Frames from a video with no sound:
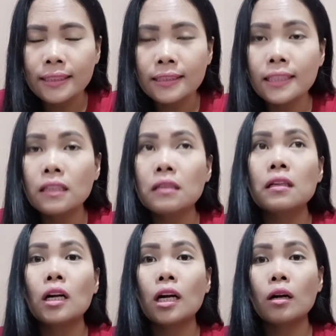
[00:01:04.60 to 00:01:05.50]
jadi
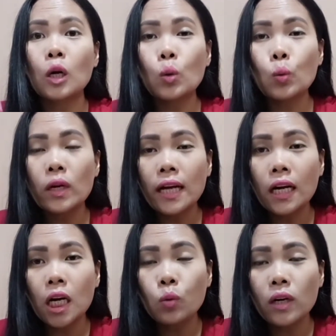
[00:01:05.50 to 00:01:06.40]
keluar
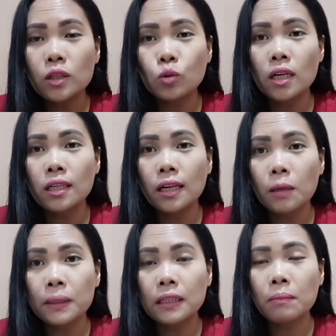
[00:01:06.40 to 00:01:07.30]
yang keluar surat
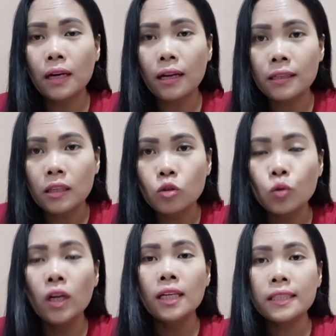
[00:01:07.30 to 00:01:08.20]
nikah pertama kali
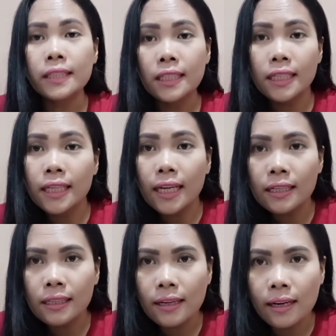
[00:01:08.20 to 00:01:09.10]
itu di
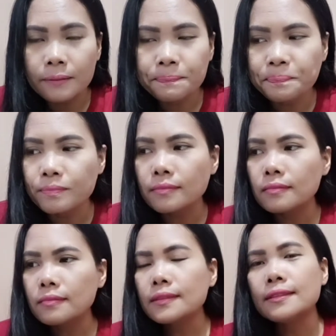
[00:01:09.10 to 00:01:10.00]
Nigeria.
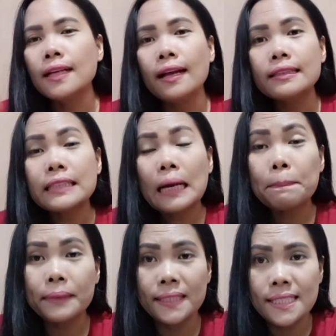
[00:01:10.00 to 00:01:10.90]

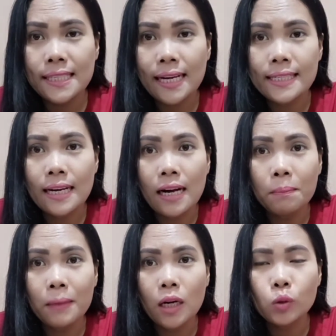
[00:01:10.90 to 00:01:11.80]
Tetapi
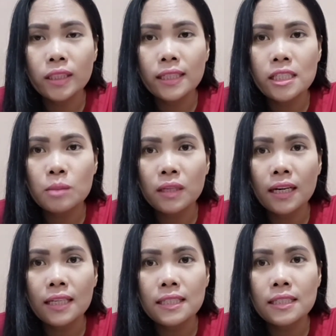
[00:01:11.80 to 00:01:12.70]
saya mau
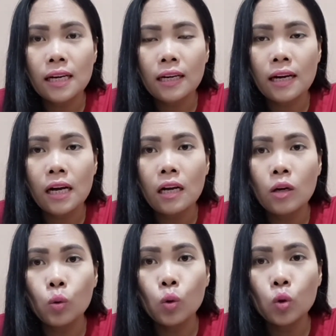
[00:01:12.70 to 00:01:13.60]
diresmikan secara
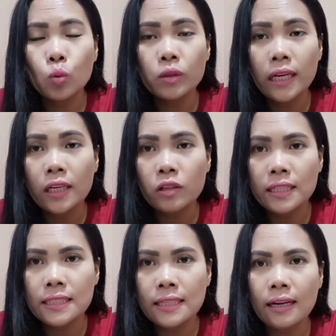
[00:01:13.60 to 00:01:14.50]
hukum di
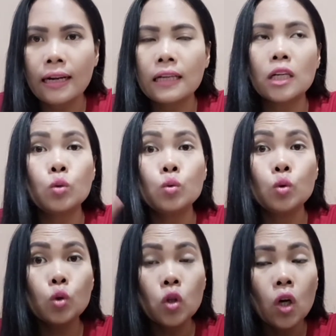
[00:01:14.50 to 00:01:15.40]
Indonesia karena
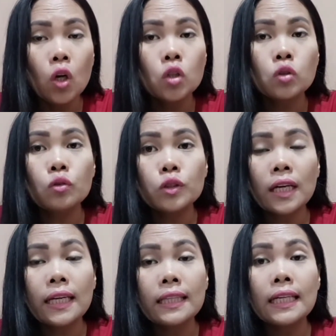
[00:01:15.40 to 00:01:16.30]
dulu dulu
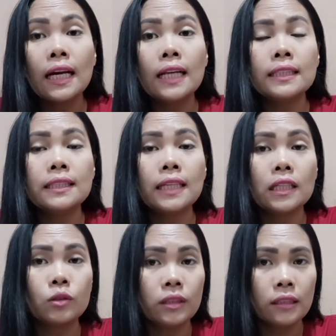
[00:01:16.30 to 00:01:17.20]
saya tinggalnya di
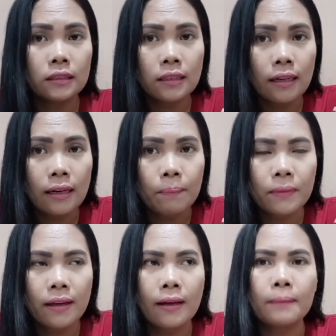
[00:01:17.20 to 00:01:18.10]
Indonesia.
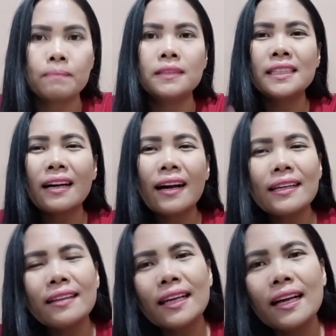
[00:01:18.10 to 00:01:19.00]
Nah, jika
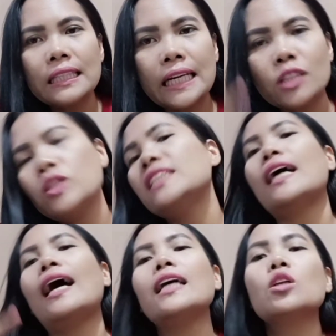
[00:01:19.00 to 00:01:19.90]
kalian tinggal di
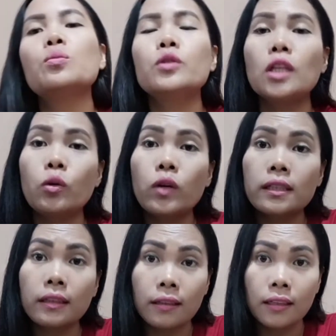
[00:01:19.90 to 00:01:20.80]
Indonesia ataupun di
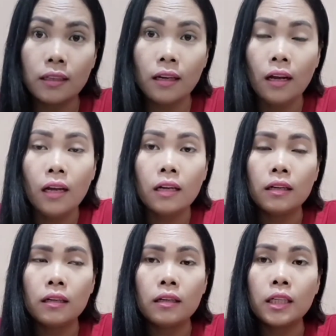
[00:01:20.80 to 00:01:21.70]
luar negeri,
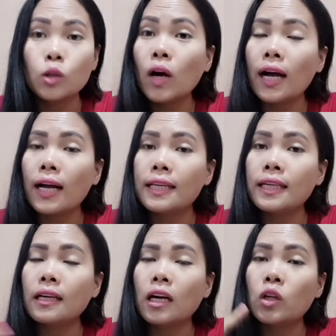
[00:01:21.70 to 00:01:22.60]
eh, itu hak
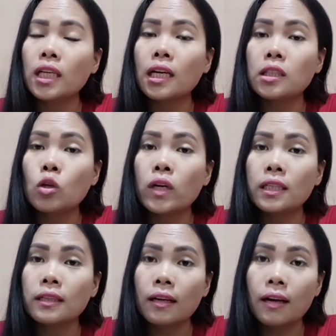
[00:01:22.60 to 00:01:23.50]
kalian ya kalau tinggal di luar
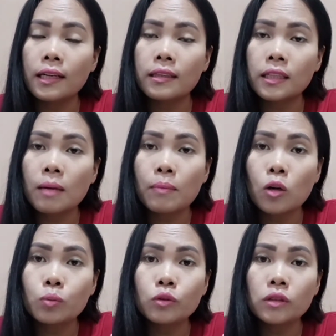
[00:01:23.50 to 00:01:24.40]
negeri kalian tidak
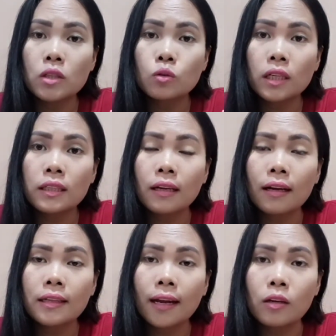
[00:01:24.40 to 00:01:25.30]
mau punya surat
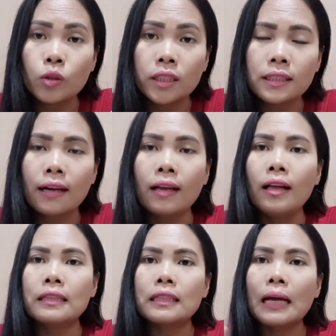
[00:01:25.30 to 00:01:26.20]
nikah di Indonesia.
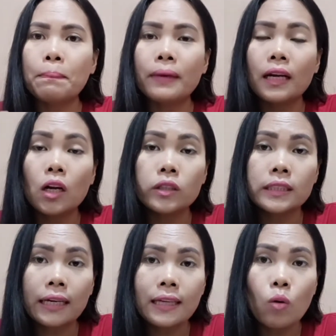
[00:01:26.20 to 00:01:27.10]
Tetapi kalau
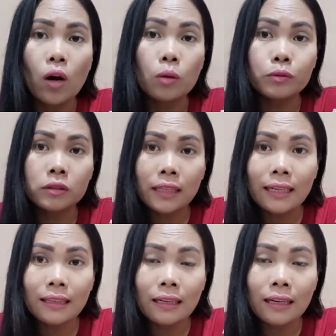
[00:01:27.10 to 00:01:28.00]
saya walaupun
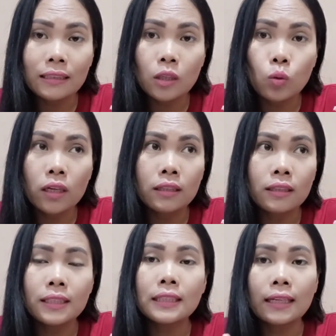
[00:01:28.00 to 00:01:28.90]
saya tinggal di luar
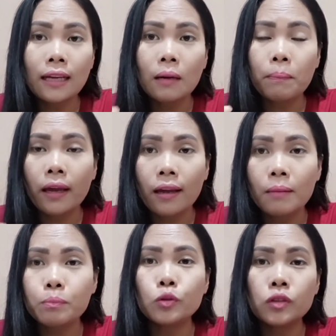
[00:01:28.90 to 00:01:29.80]
negeri, saya
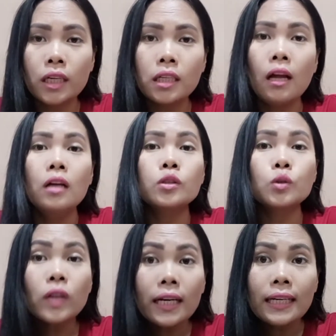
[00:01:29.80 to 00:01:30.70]
kepengen punya
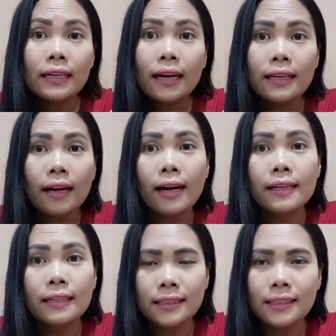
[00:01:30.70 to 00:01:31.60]
surat nikah yang
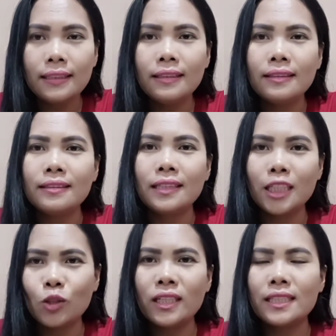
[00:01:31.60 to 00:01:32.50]
ada di
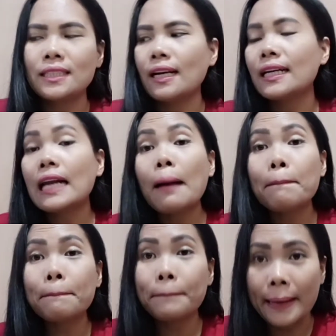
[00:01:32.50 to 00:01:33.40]
Indonesia.
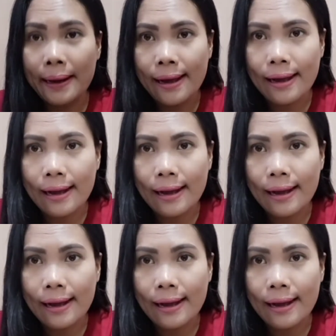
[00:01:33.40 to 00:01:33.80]
Kenapa?